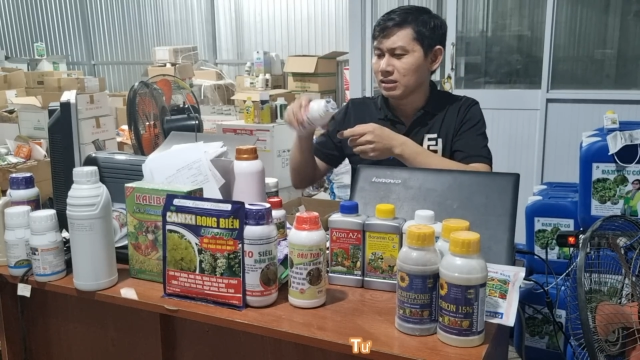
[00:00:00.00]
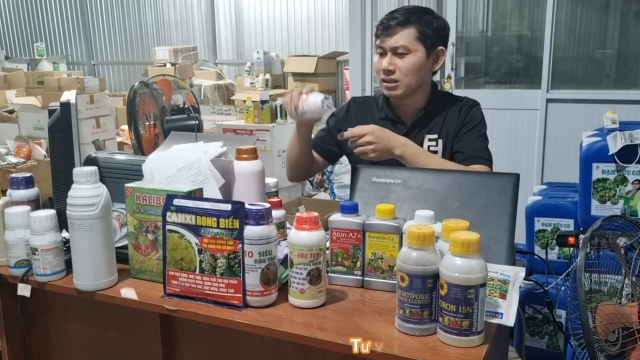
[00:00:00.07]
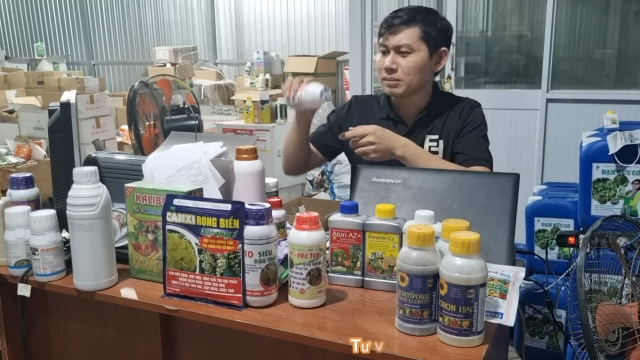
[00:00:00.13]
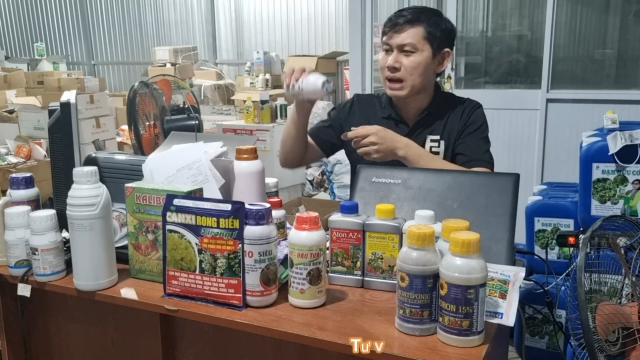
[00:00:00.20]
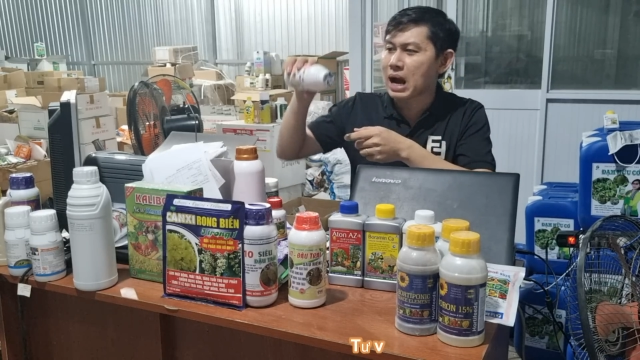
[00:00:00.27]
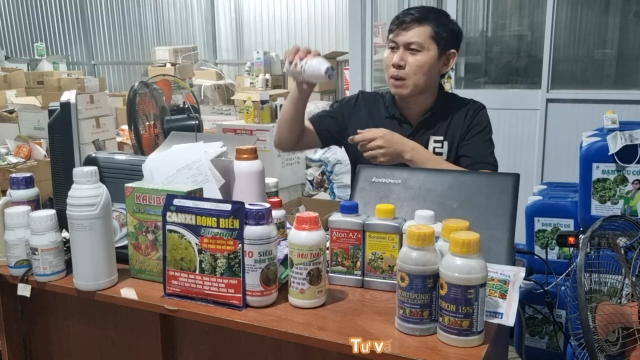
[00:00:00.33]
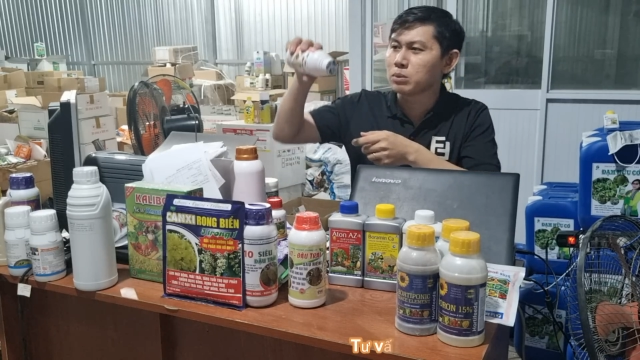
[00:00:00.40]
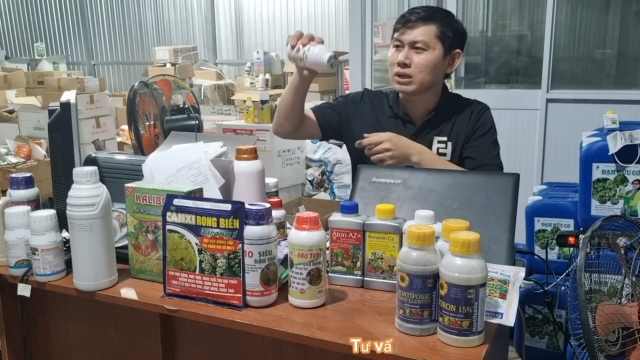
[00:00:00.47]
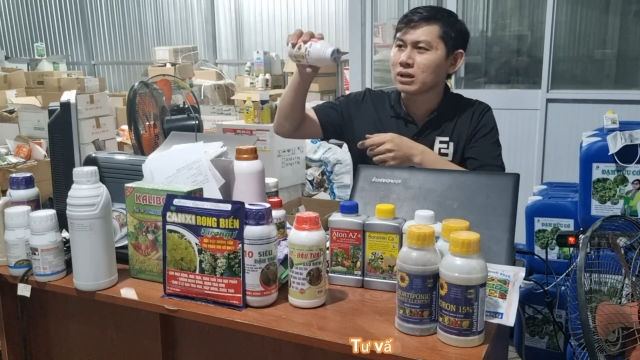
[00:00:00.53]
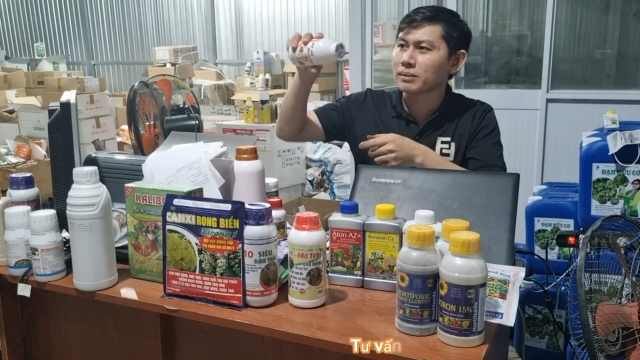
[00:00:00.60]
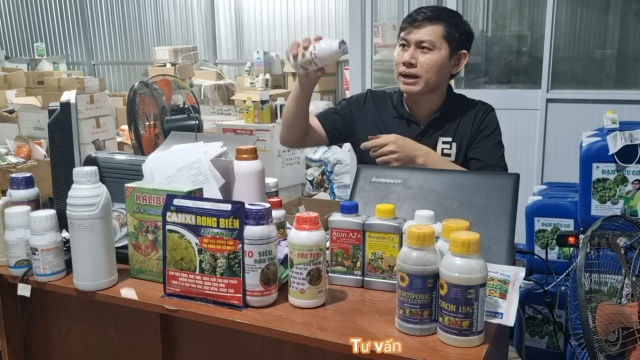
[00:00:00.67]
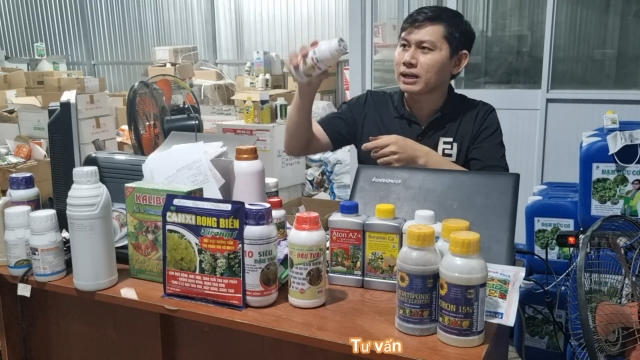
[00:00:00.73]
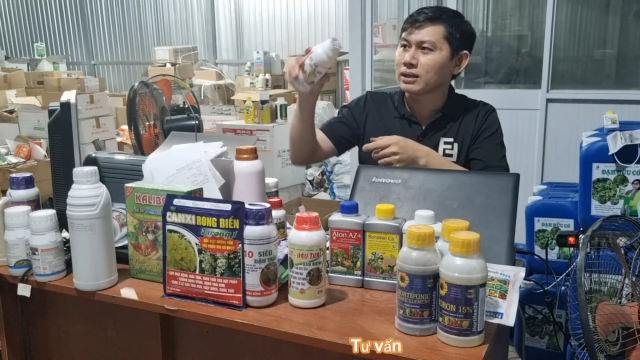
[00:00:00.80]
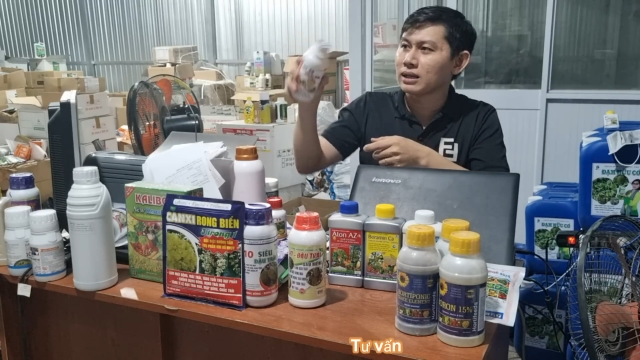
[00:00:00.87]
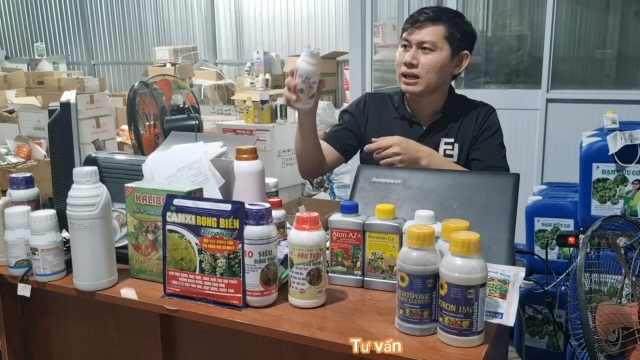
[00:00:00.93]
mật ong như
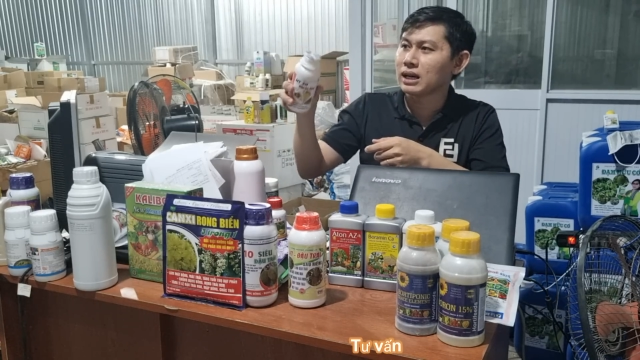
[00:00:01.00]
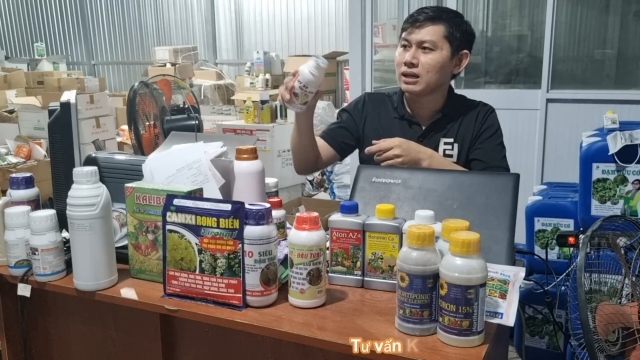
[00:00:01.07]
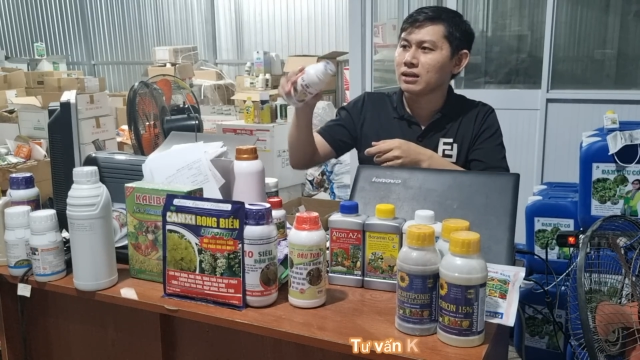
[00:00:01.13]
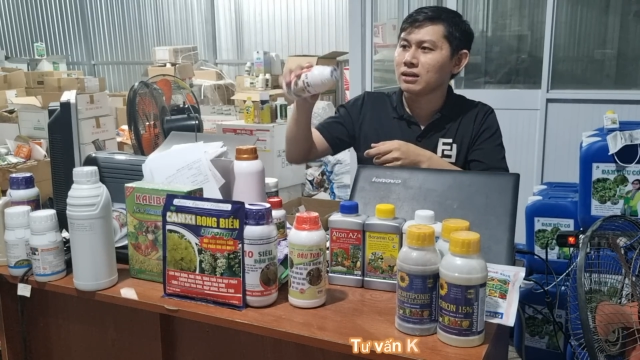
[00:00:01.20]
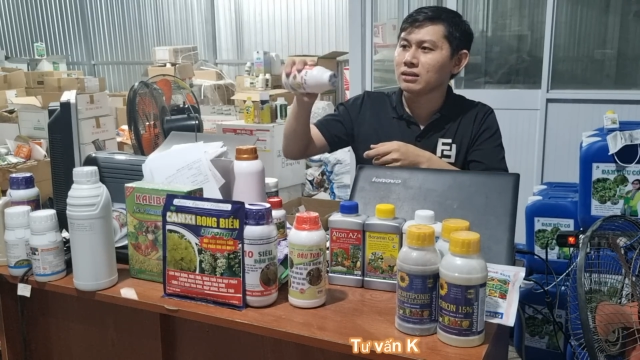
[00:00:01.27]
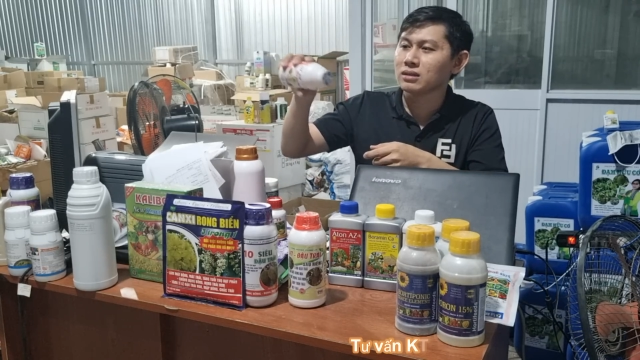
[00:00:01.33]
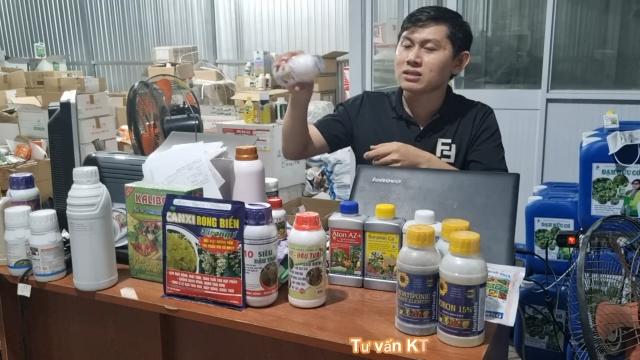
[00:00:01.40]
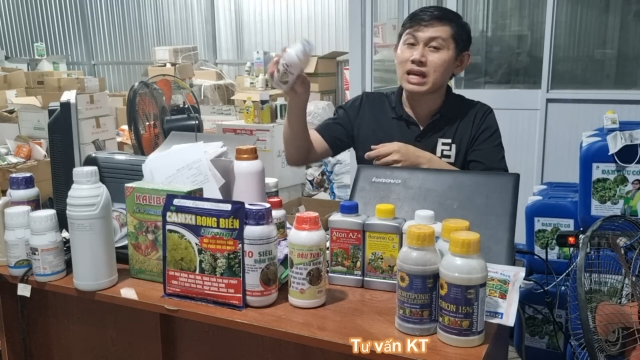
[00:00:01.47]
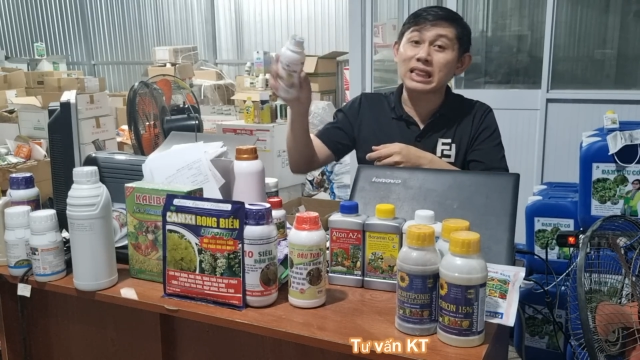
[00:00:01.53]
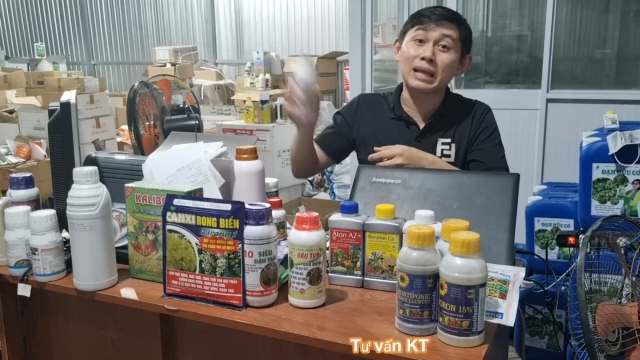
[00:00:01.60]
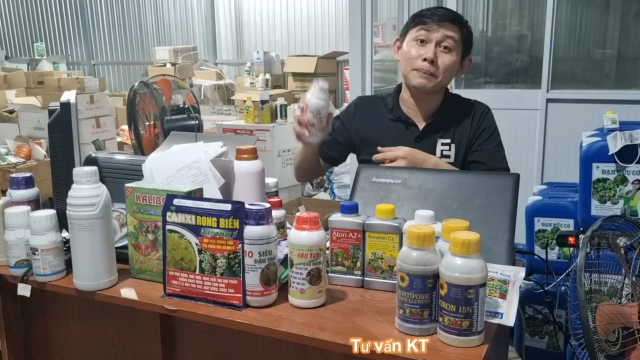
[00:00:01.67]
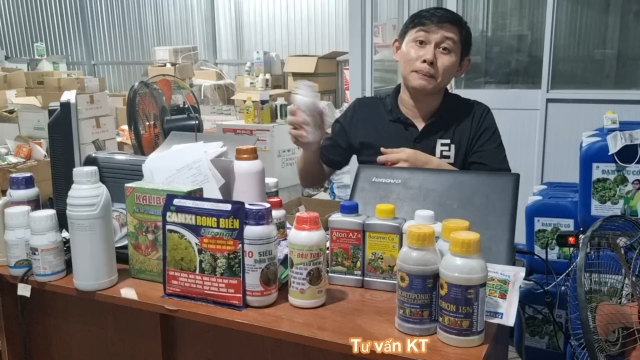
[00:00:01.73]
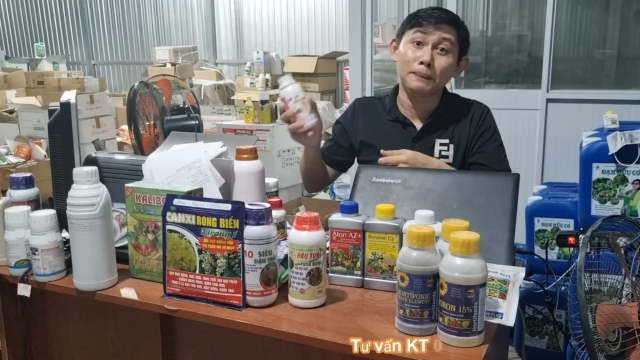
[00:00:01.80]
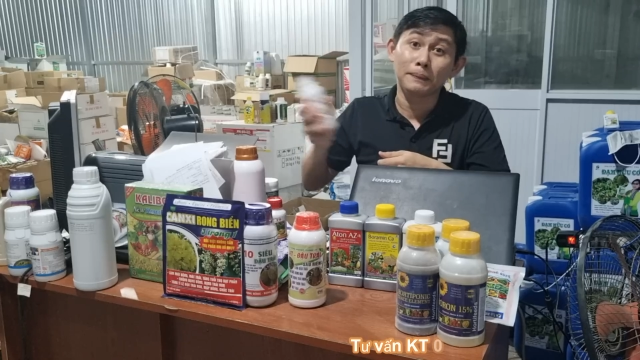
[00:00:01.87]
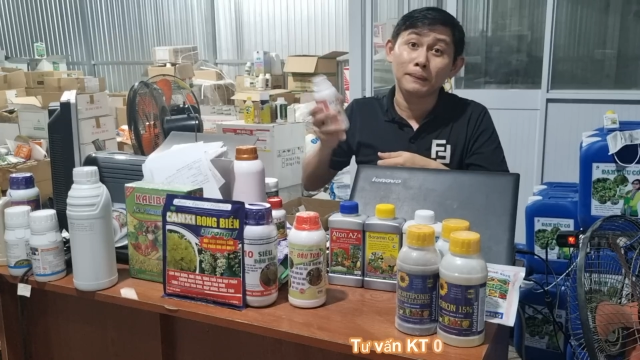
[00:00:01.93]
đó các bạn. Nó sánh
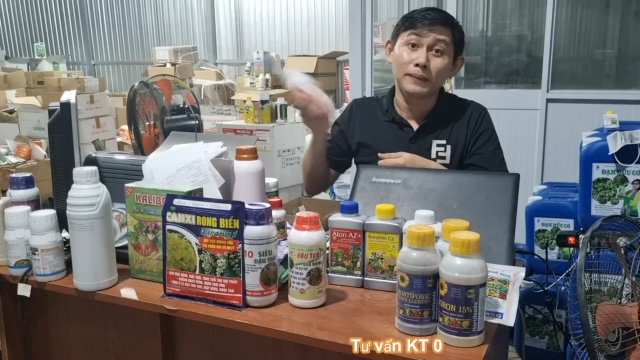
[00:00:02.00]
lắm.